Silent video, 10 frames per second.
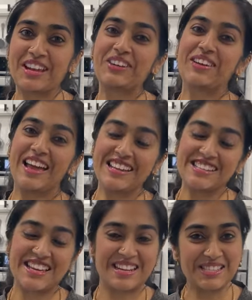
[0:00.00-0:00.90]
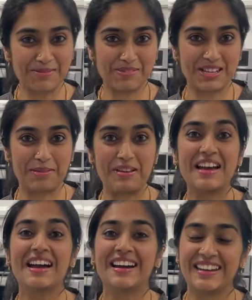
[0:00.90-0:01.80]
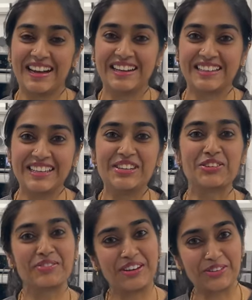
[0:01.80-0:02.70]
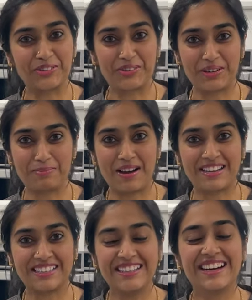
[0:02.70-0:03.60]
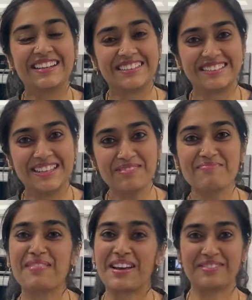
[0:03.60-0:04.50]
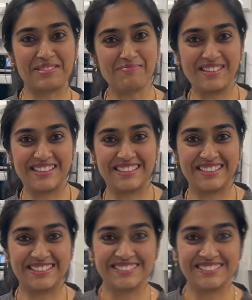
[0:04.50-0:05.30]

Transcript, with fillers: ஃபர்கெட் லைக் ஷேர் அண்ட் சப்ஸ்கிரைப் நாளைக்கு இன்னொரு வீடியோ கூட உங்களை பார்க்குறேன் அன்டில் தென் பை ஃப்ரம் ப்ரீத்தி